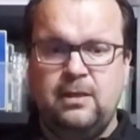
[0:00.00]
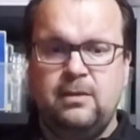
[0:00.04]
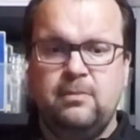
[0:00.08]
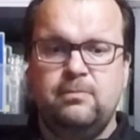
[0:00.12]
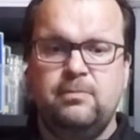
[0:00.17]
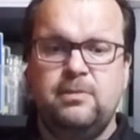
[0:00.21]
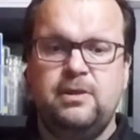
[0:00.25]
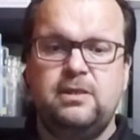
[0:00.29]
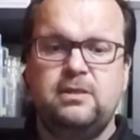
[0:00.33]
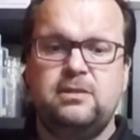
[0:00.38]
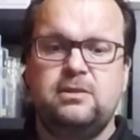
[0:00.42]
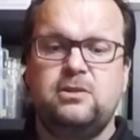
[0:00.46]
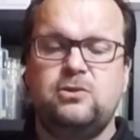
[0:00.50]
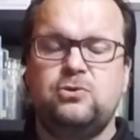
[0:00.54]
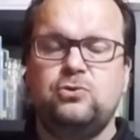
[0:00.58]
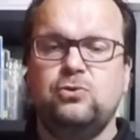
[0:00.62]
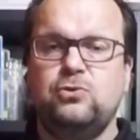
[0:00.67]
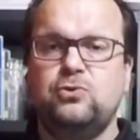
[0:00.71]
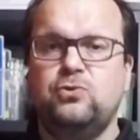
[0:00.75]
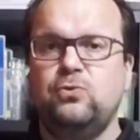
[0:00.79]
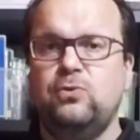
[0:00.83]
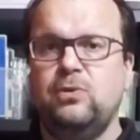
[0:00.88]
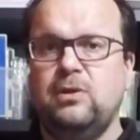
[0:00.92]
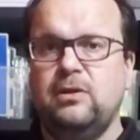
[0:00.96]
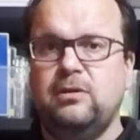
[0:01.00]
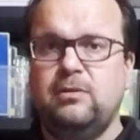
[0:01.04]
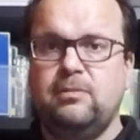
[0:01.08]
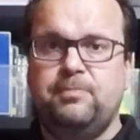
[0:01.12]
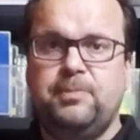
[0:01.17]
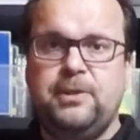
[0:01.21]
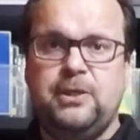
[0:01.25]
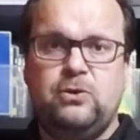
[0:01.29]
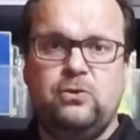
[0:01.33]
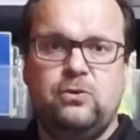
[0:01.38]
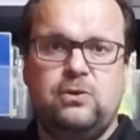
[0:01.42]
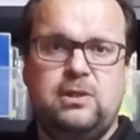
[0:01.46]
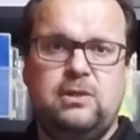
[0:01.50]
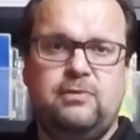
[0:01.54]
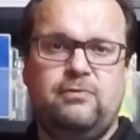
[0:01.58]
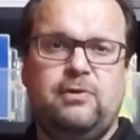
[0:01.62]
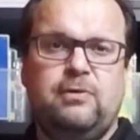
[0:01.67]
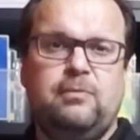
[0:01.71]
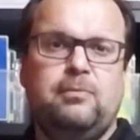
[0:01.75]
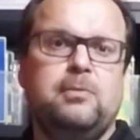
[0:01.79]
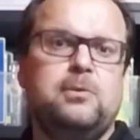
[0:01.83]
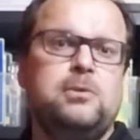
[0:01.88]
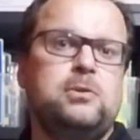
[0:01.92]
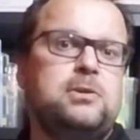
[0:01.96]
mais c'est surtout un picot qui
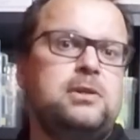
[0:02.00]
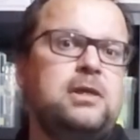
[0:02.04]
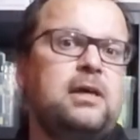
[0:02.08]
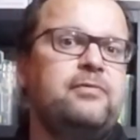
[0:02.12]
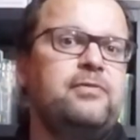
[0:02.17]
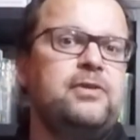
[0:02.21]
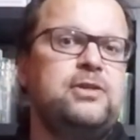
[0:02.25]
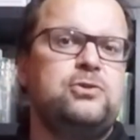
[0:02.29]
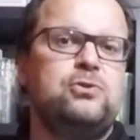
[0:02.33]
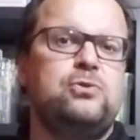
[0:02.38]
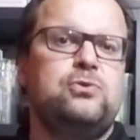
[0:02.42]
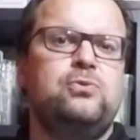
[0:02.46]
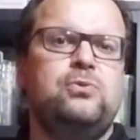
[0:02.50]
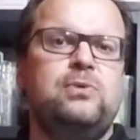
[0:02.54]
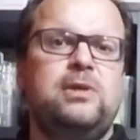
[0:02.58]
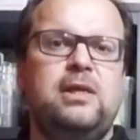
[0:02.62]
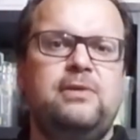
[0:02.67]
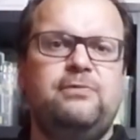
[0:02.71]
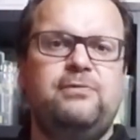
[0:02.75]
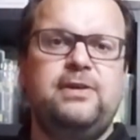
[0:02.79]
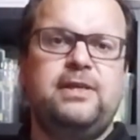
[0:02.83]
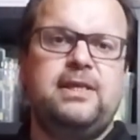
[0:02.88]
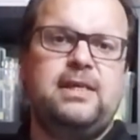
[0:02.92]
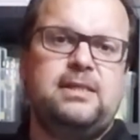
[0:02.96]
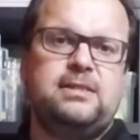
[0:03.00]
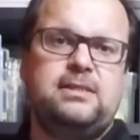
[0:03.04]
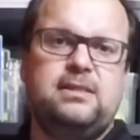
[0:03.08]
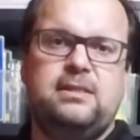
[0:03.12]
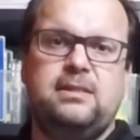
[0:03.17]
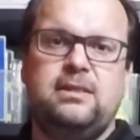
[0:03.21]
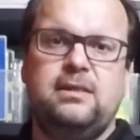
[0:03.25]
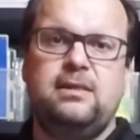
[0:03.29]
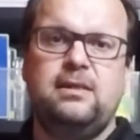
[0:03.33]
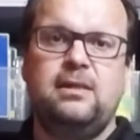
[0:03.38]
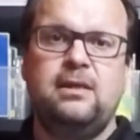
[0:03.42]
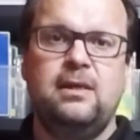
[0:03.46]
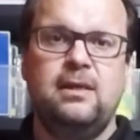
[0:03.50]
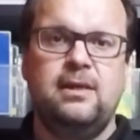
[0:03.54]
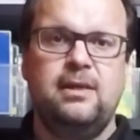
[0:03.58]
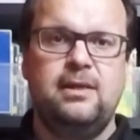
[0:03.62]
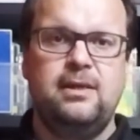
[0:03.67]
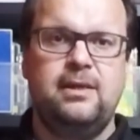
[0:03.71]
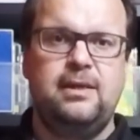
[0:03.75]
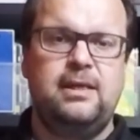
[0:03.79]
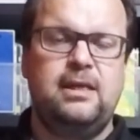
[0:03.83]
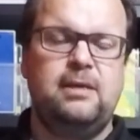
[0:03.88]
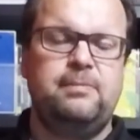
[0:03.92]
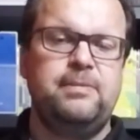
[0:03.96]
va travailler surtout l'efficacité
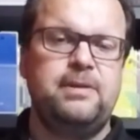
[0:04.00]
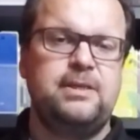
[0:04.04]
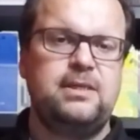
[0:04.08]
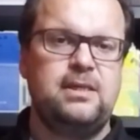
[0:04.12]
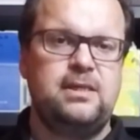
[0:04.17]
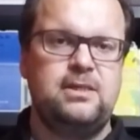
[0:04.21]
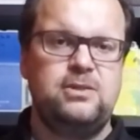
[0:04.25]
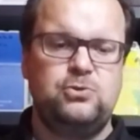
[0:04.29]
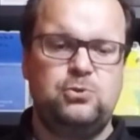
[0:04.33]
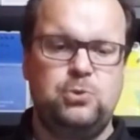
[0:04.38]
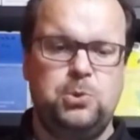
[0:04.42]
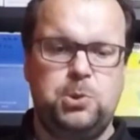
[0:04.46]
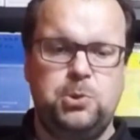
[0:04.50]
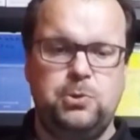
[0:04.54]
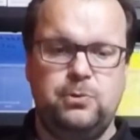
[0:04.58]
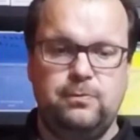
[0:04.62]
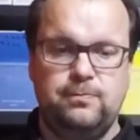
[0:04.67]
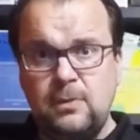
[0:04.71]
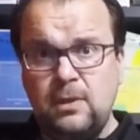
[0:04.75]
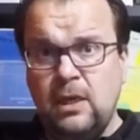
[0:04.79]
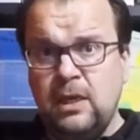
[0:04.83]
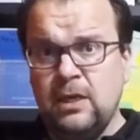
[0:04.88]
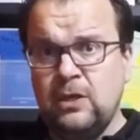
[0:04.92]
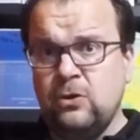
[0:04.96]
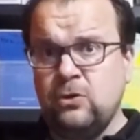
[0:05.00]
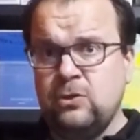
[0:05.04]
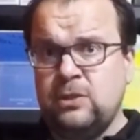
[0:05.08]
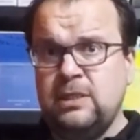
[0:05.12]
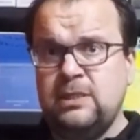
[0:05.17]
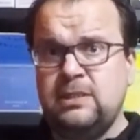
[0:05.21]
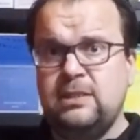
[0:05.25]
et la maîtrise du jeu. À côté de